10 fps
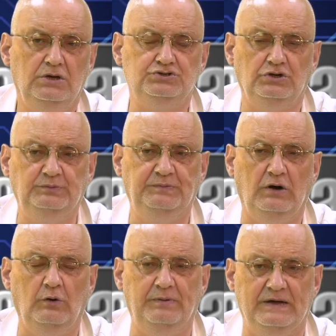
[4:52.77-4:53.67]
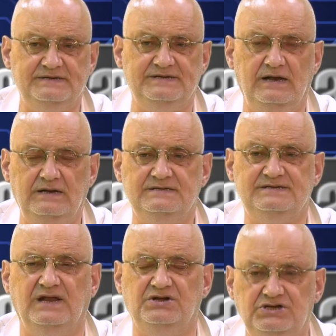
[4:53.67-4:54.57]
rząd PO-PSL
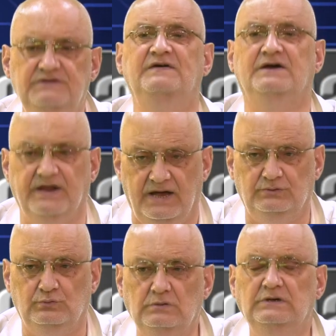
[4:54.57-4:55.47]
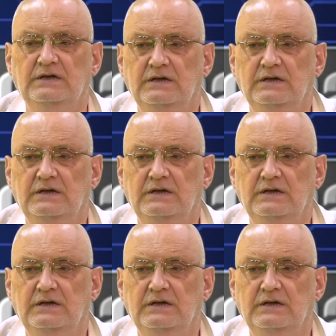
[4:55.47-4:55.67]
straszliwie kradł